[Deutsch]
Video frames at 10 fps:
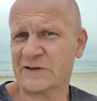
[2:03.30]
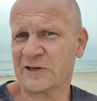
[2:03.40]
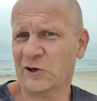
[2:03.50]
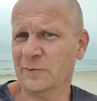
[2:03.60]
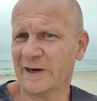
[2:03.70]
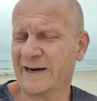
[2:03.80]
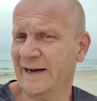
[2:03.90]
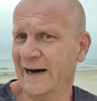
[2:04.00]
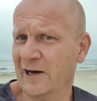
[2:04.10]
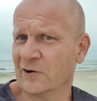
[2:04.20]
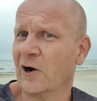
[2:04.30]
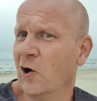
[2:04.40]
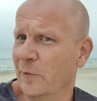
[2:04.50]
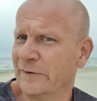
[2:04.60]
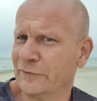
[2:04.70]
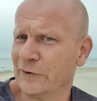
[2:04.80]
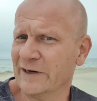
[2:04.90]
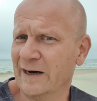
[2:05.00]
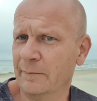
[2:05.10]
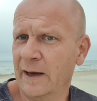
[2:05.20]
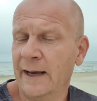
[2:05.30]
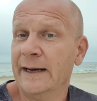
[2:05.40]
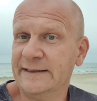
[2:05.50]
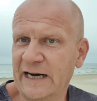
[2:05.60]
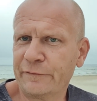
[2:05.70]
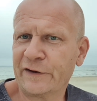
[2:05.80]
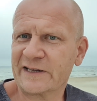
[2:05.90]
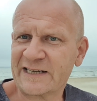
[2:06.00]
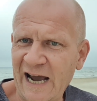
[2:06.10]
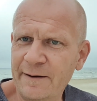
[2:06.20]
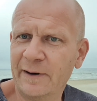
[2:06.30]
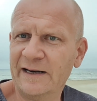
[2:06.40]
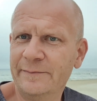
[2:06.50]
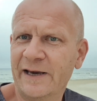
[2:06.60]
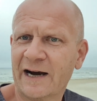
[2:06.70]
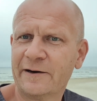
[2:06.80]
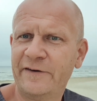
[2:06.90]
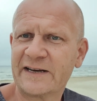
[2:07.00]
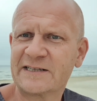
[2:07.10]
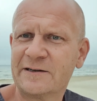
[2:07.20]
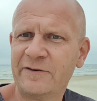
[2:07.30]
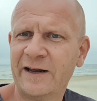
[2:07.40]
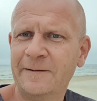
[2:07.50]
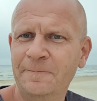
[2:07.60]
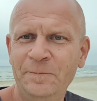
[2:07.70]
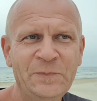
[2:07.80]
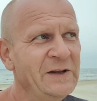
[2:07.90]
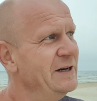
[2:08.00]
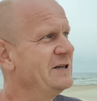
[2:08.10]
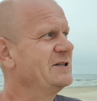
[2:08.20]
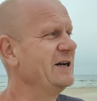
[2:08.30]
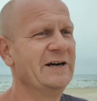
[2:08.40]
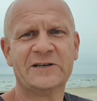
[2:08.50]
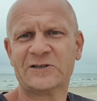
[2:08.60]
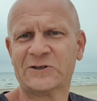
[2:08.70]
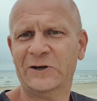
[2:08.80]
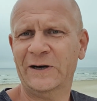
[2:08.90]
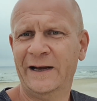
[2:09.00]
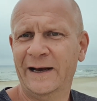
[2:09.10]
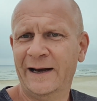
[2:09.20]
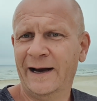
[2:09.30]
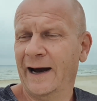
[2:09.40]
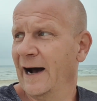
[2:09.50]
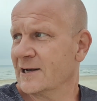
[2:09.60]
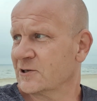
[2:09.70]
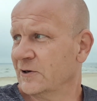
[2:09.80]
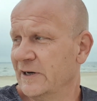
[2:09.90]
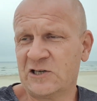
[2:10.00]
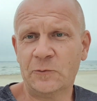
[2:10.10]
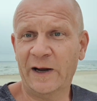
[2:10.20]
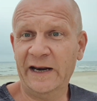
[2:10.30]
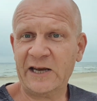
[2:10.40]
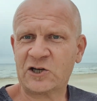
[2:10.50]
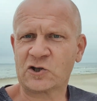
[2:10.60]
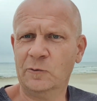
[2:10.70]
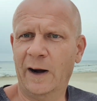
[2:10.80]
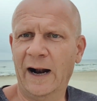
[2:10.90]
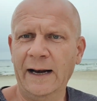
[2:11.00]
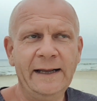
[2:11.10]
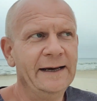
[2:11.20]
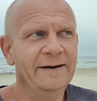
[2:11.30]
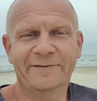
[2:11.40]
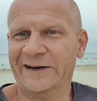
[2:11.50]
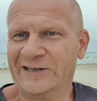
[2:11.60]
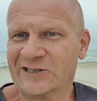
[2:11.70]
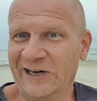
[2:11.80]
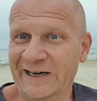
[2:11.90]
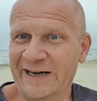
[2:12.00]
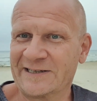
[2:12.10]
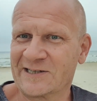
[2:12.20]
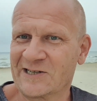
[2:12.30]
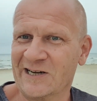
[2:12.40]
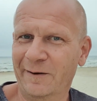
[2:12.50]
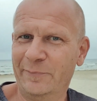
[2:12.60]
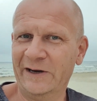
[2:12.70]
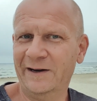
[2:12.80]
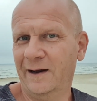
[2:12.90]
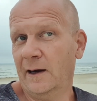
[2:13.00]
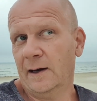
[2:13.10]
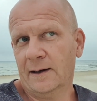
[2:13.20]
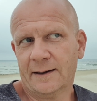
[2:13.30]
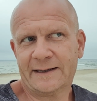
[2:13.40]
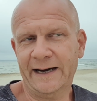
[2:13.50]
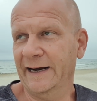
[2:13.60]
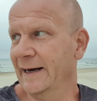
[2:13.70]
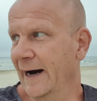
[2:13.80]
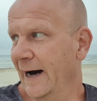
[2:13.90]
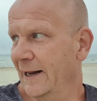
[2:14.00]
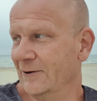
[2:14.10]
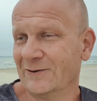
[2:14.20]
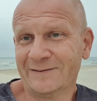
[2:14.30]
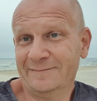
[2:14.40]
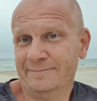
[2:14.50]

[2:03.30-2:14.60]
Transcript: was auch immer, keine Ahnung, auch mit Vornamen, darf jetzt einmal im Jahr gewechselt werden. Ist das nicht toll? Also ich überlege schon mal, weil ich dann nächstes Jahr bin, keine Ahnung,